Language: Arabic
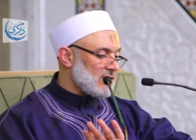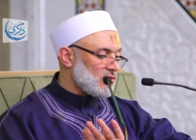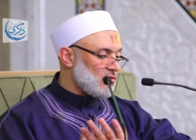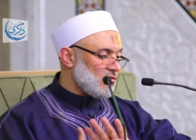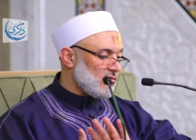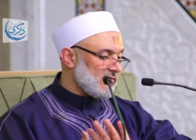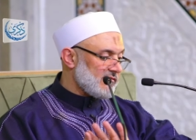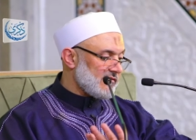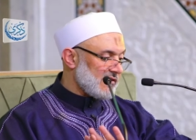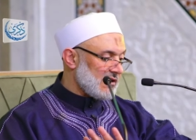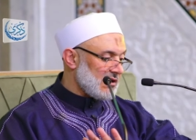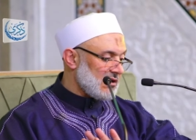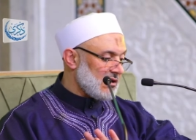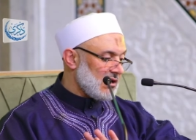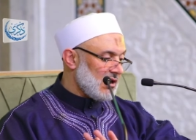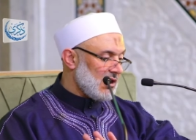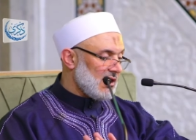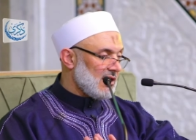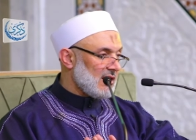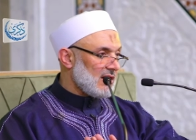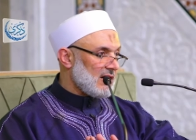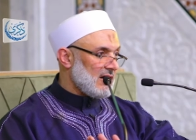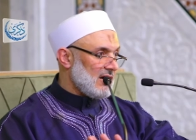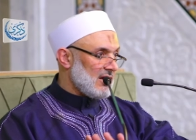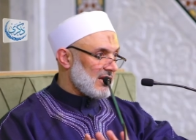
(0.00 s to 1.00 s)
الكوفي
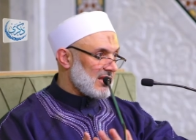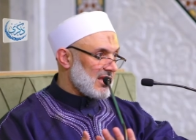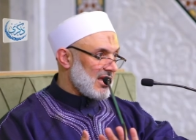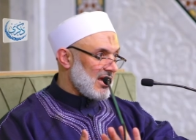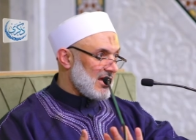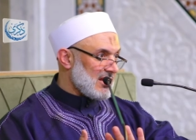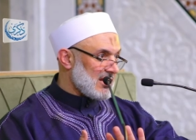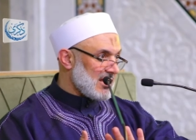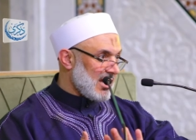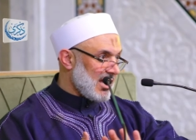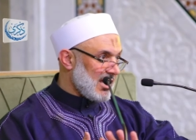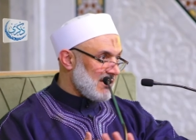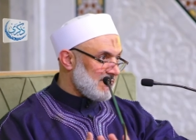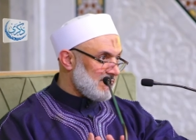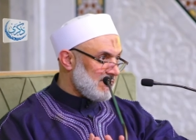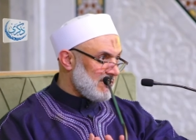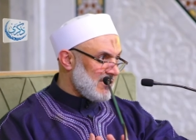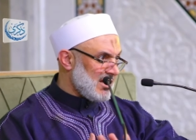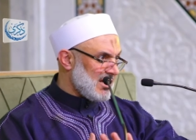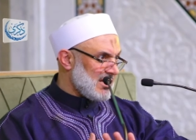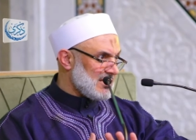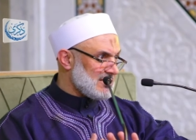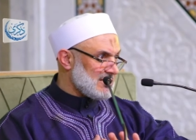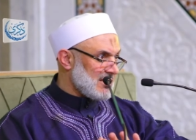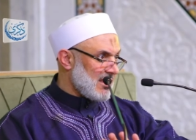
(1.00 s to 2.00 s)
قال كان
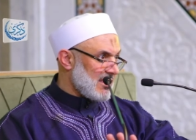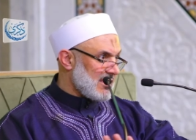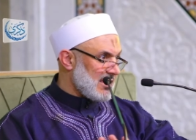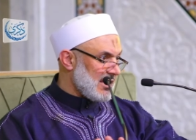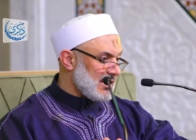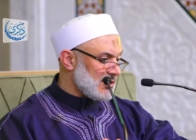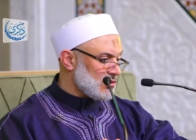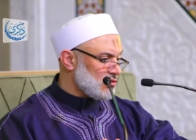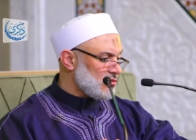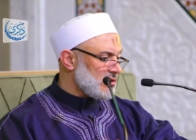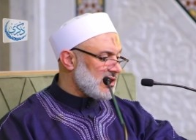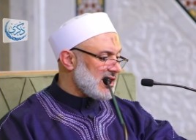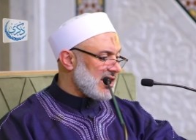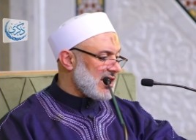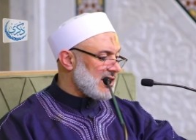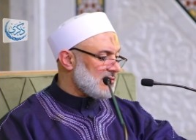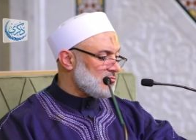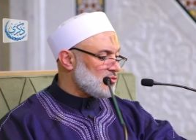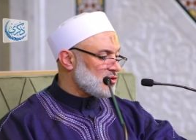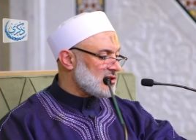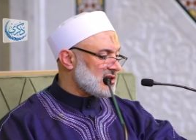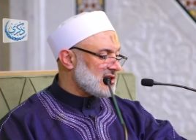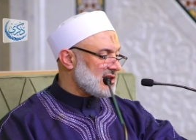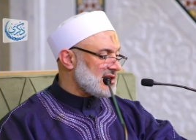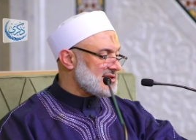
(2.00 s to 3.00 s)
حماد ذا دنيا
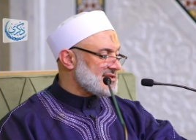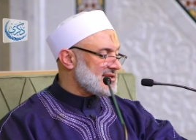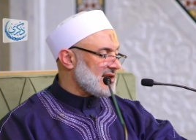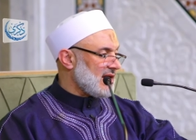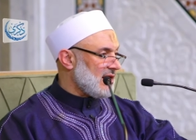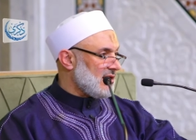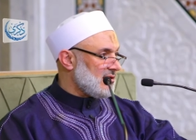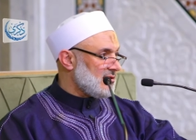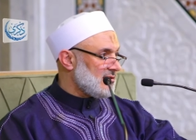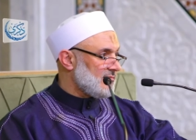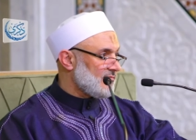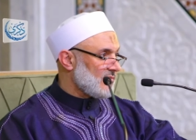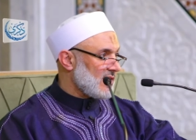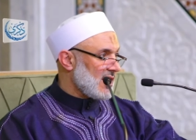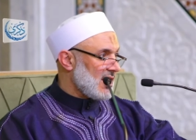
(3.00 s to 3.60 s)
متسعة